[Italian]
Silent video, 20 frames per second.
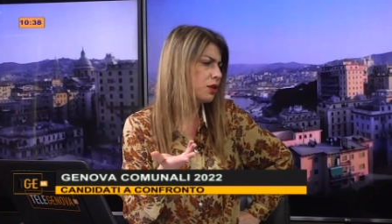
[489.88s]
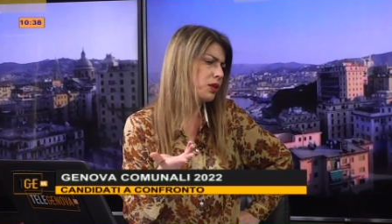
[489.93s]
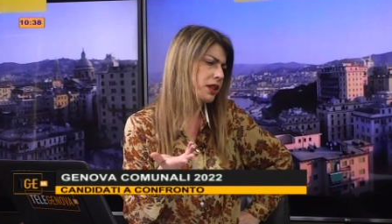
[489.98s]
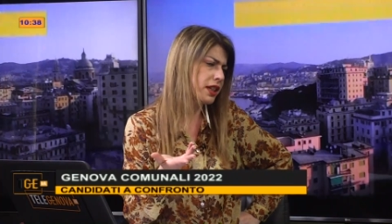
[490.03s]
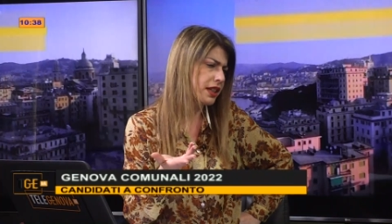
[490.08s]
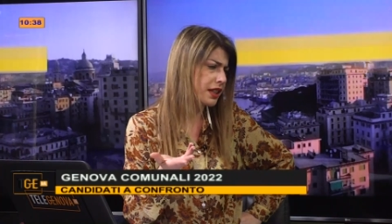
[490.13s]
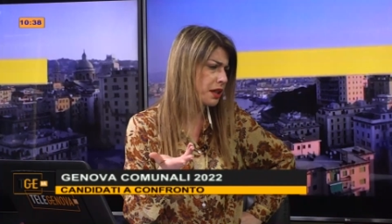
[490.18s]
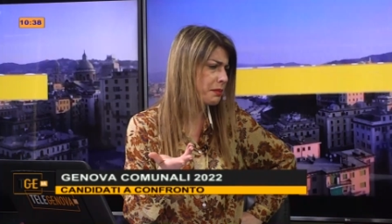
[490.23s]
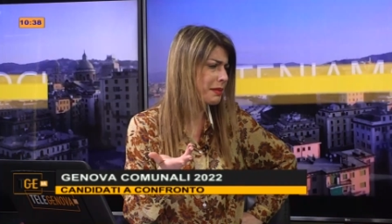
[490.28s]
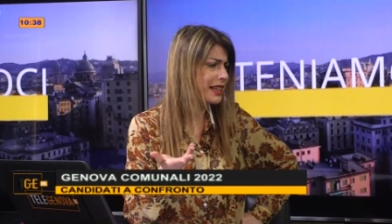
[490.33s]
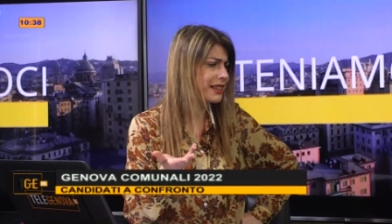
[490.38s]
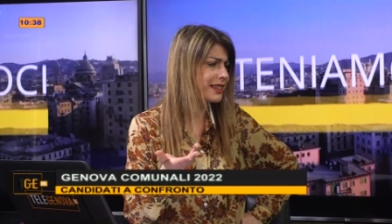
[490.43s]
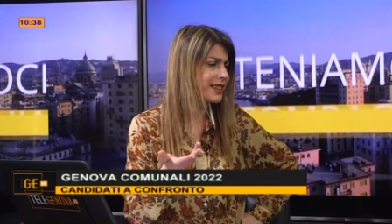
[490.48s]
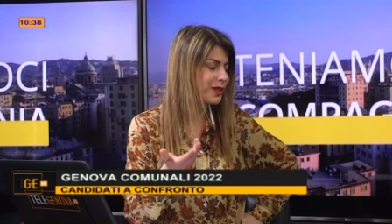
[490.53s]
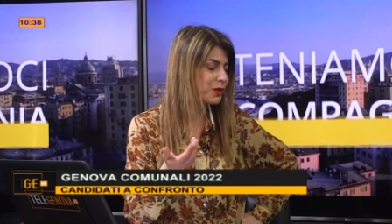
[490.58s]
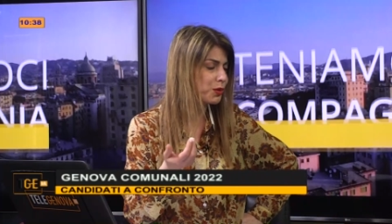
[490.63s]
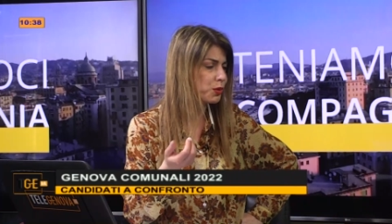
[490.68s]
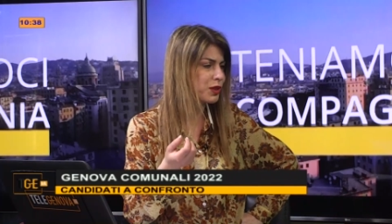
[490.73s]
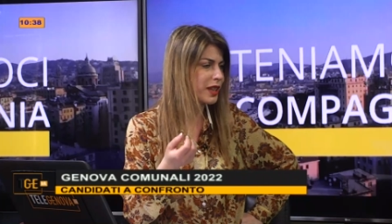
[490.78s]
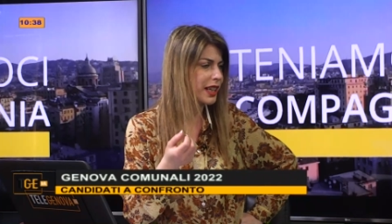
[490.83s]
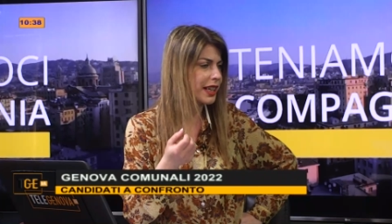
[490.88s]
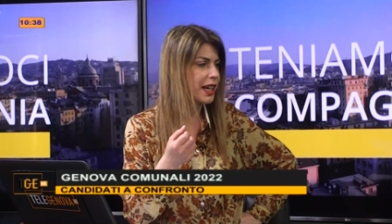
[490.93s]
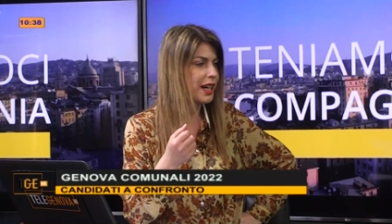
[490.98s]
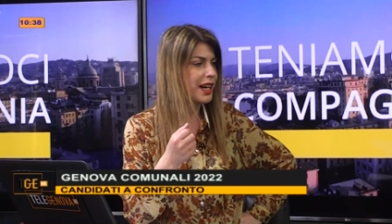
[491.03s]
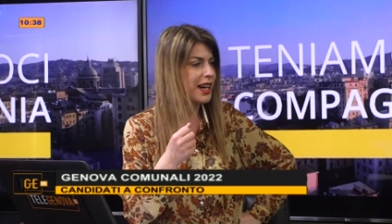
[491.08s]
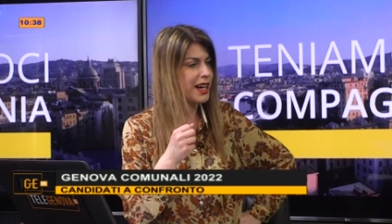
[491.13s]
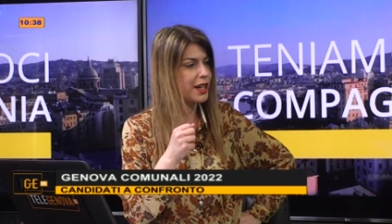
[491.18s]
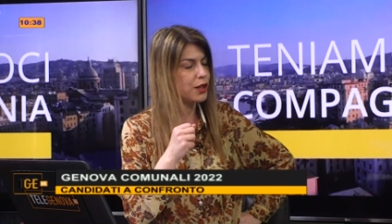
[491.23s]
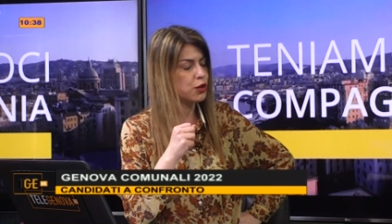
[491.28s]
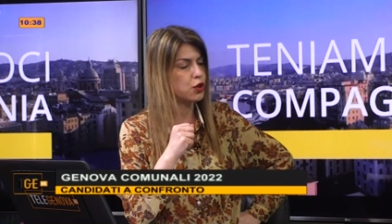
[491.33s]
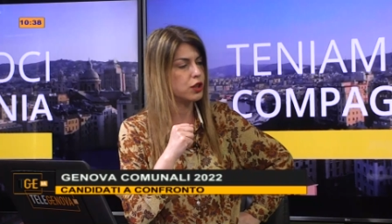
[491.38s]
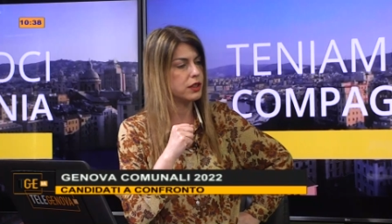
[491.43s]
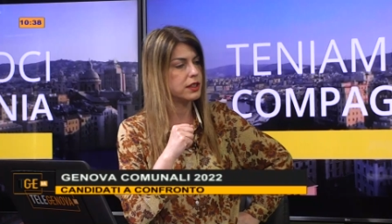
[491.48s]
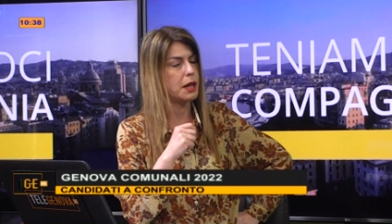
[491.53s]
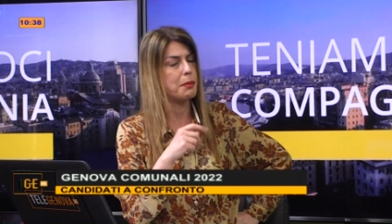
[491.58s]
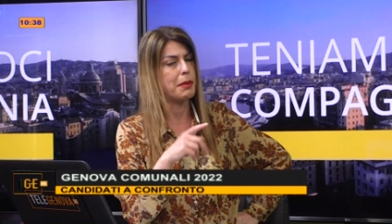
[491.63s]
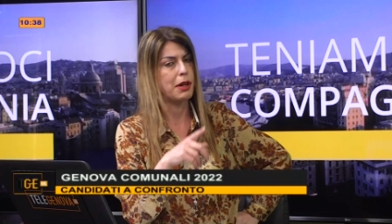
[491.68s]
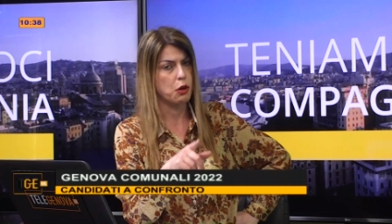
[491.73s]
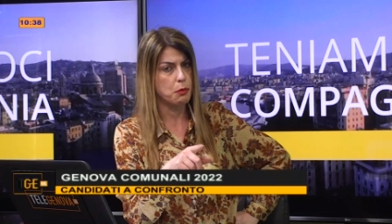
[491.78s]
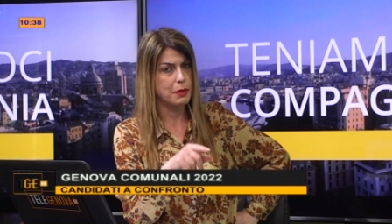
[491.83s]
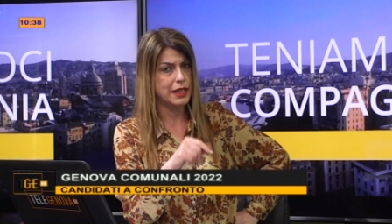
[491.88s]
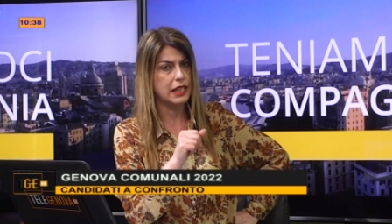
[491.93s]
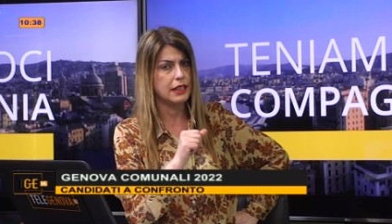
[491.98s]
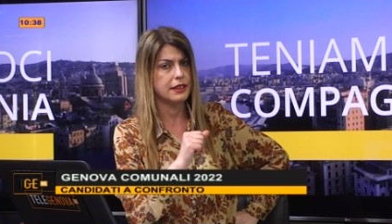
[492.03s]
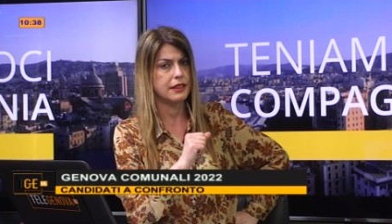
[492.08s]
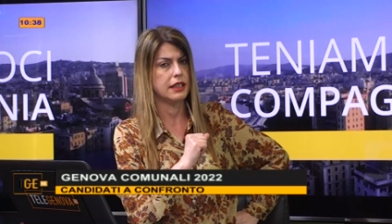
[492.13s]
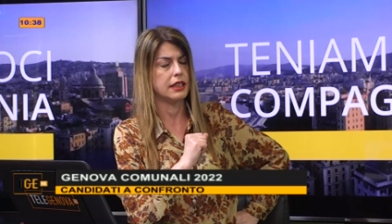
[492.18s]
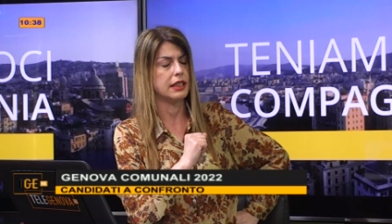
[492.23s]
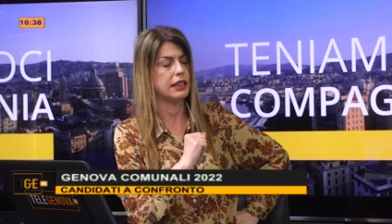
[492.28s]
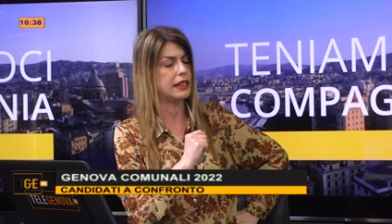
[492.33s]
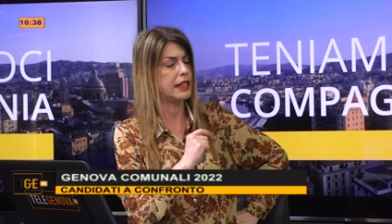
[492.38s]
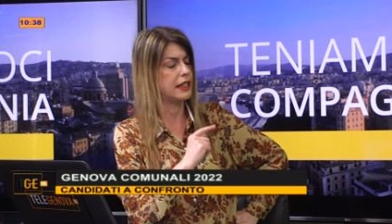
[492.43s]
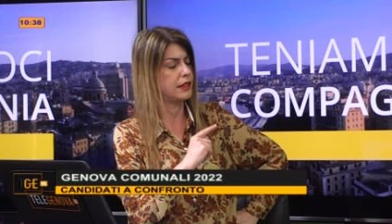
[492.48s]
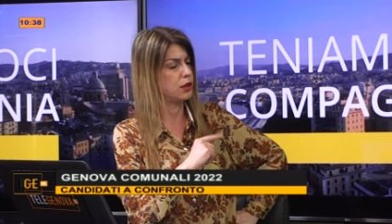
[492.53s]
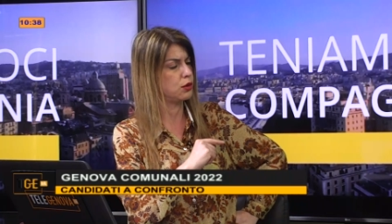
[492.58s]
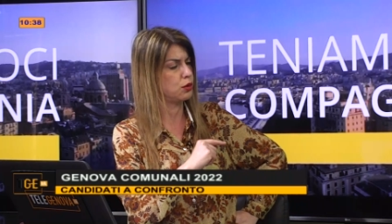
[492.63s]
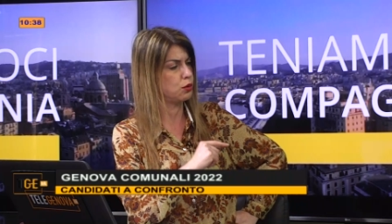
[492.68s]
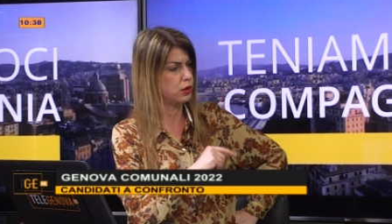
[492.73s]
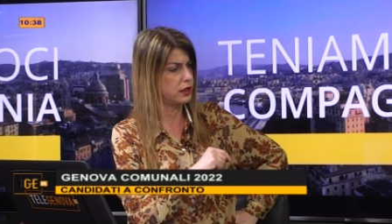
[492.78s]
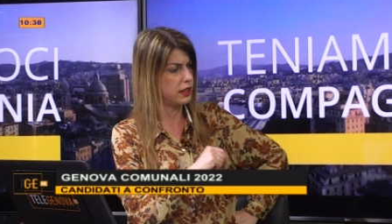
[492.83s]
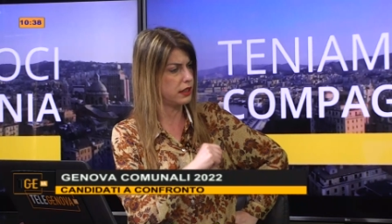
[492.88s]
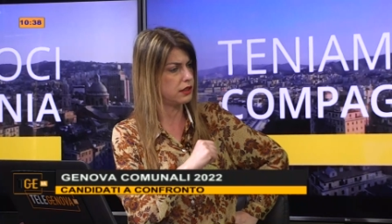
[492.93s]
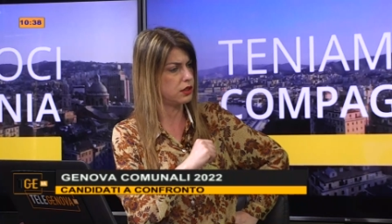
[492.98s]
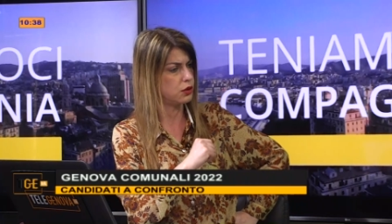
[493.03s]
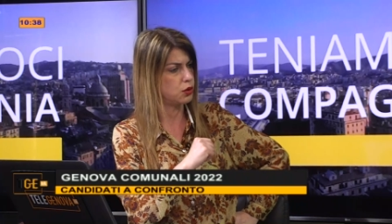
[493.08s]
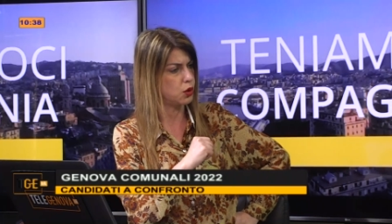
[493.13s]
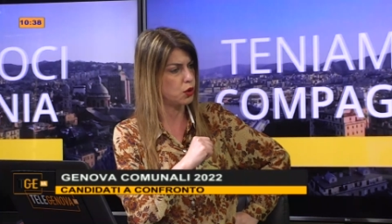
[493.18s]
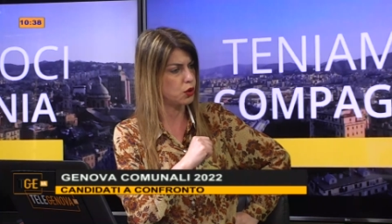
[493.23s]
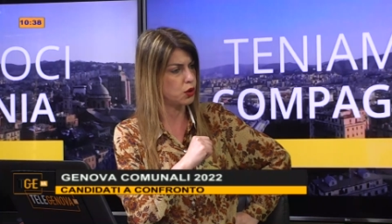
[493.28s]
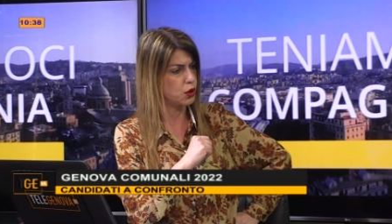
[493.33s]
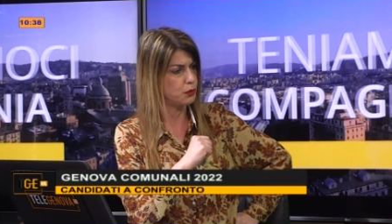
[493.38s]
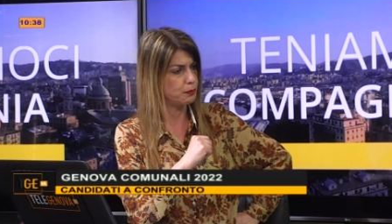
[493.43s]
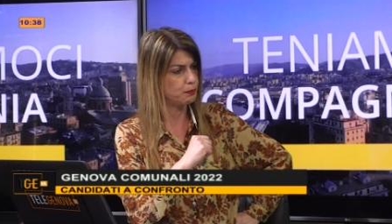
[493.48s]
chiaramente tutta la città. Ma come li ha certo. declinati certo. sul territorio?